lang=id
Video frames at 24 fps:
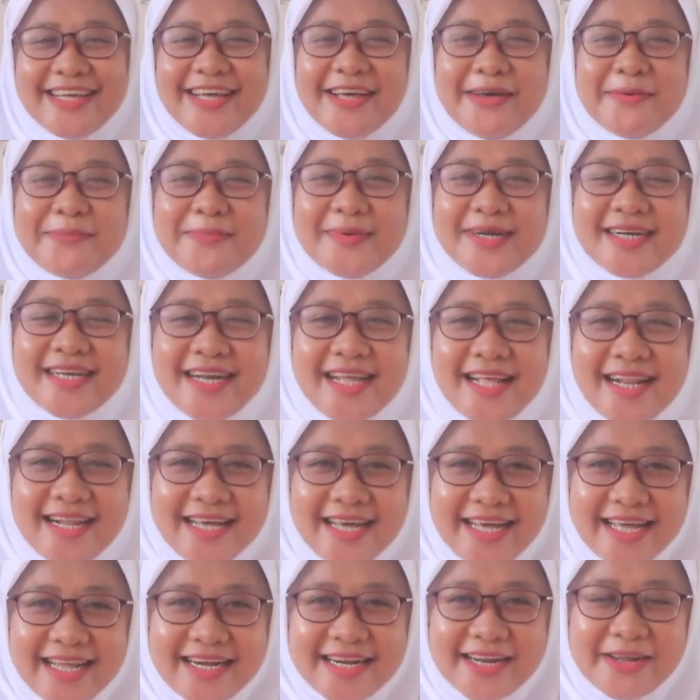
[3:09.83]

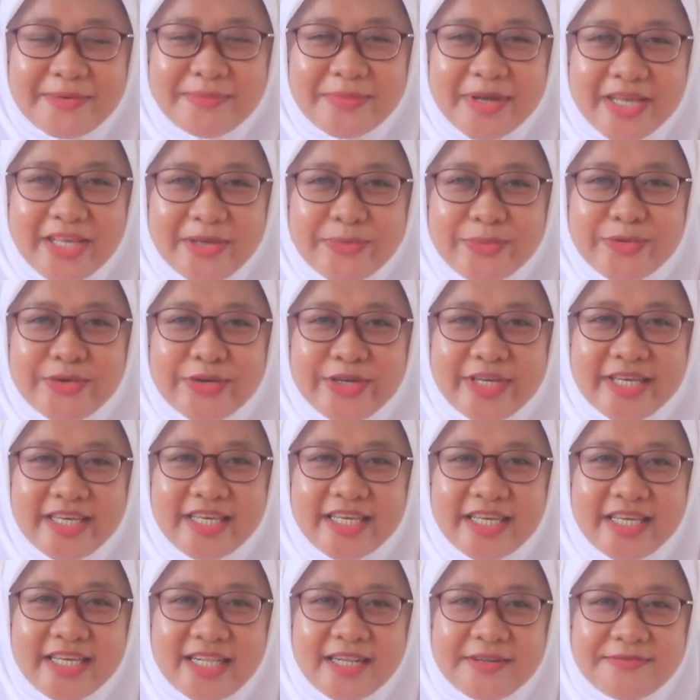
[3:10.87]
Perkenalkan nama Ibu
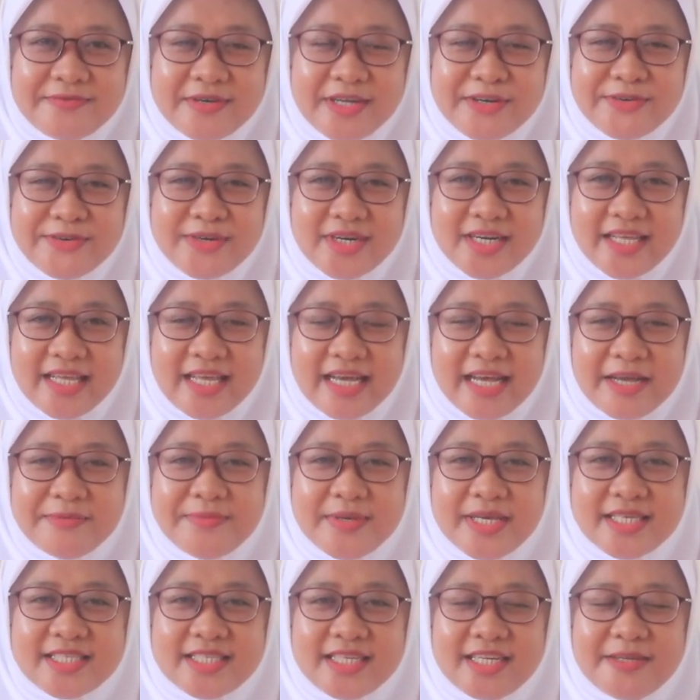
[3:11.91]
Ilva
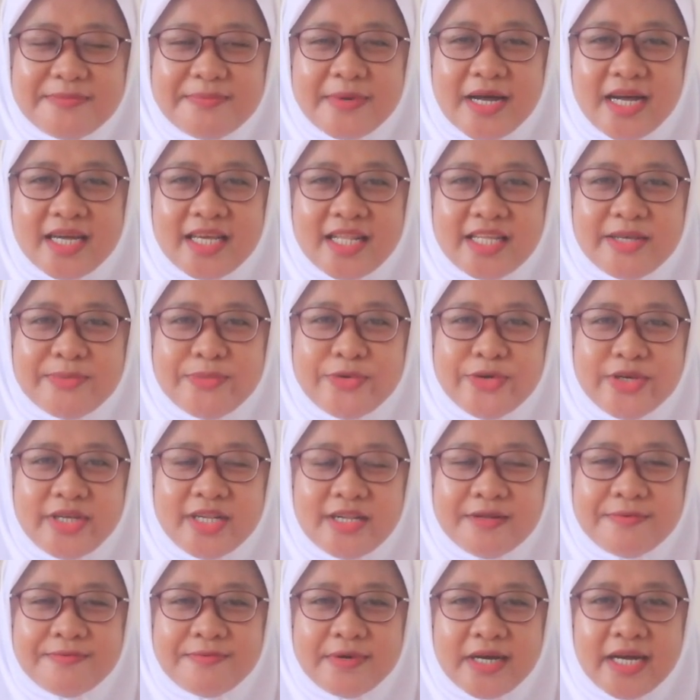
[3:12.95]
Nurlia, biasa dipanggil Ibu
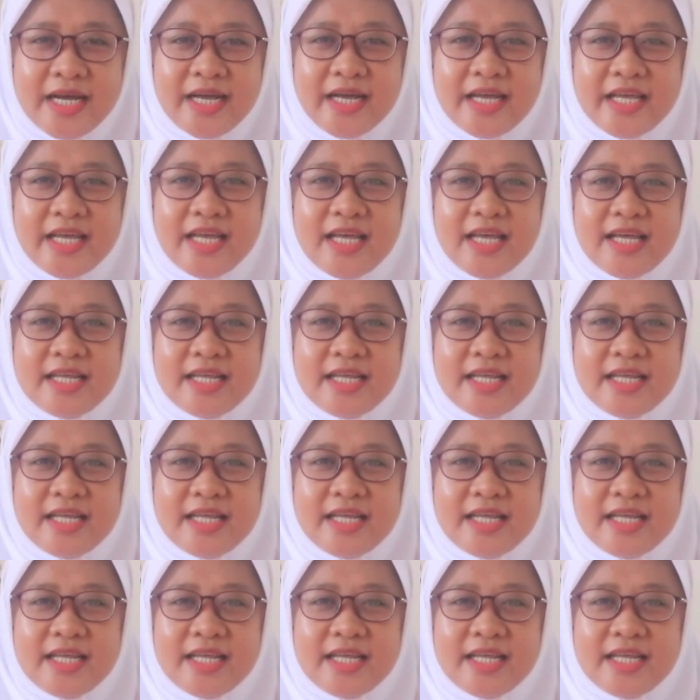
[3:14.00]
Ilva.